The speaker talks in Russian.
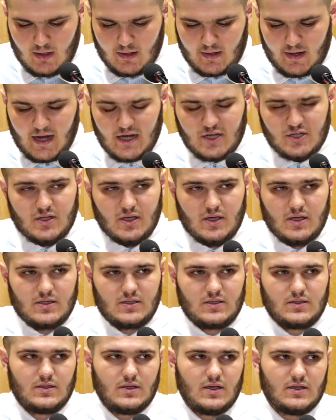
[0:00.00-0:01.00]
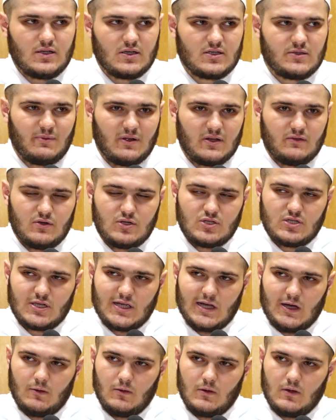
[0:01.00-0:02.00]
Каждый из этих
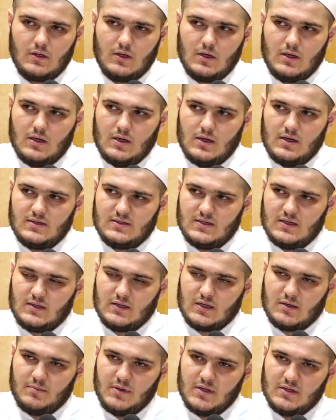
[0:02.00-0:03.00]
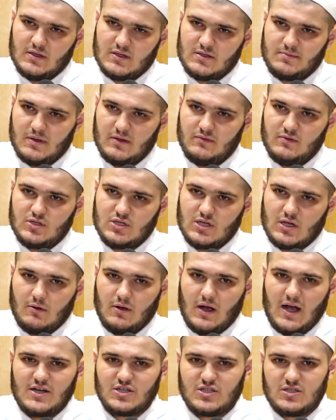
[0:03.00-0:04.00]
сподвижников – из этих бедных сподвижников
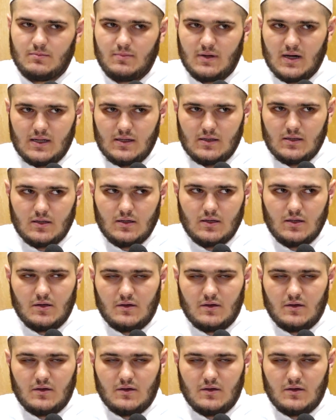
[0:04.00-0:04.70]
каждый брал,